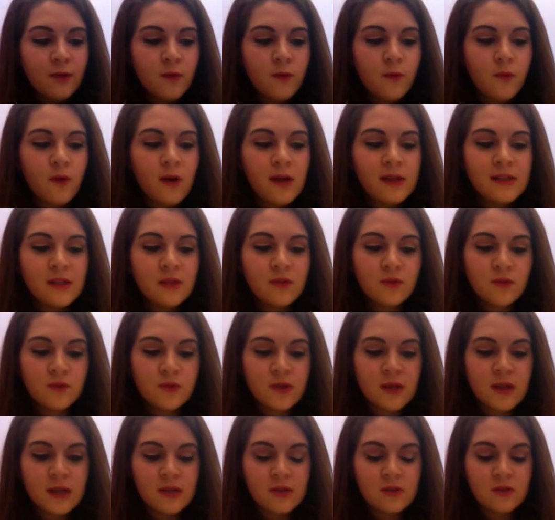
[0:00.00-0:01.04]
quasi tutto
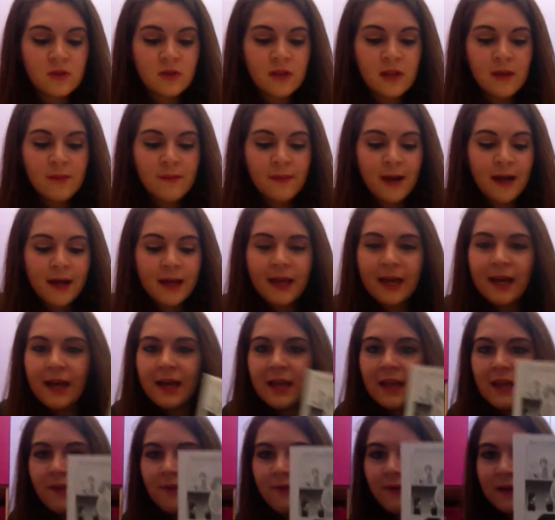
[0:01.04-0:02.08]
il resto del
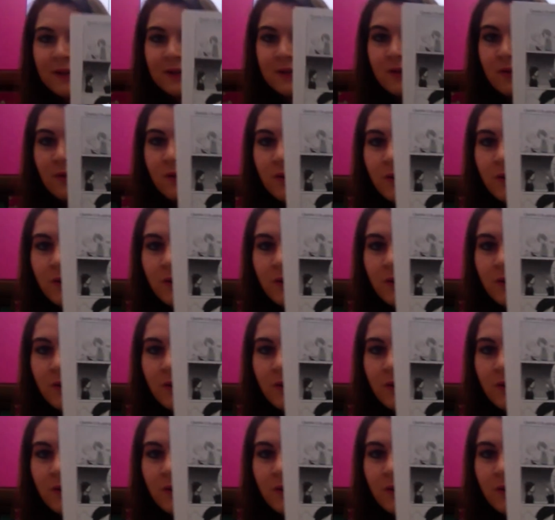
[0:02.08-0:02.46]
manga è fatto